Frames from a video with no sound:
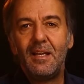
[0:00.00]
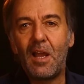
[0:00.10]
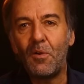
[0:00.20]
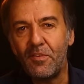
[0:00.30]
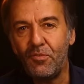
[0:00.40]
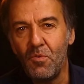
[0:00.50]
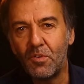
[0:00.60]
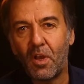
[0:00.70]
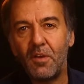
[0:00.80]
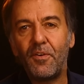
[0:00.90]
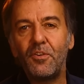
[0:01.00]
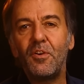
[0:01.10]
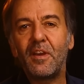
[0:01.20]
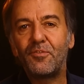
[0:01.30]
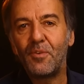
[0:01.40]
La relation entre un
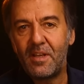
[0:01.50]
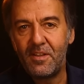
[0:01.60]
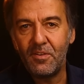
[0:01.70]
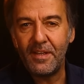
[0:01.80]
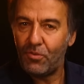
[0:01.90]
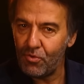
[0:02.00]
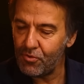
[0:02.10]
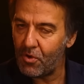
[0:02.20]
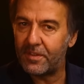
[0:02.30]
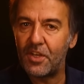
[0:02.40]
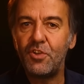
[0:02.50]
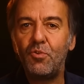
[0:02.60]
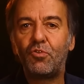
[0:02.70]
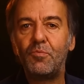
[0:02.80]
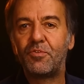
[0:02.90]
vendeur et son client est toujours entachée
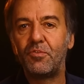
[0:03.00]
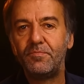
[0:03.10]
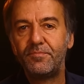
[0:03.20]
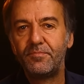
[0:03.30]
de soupçons.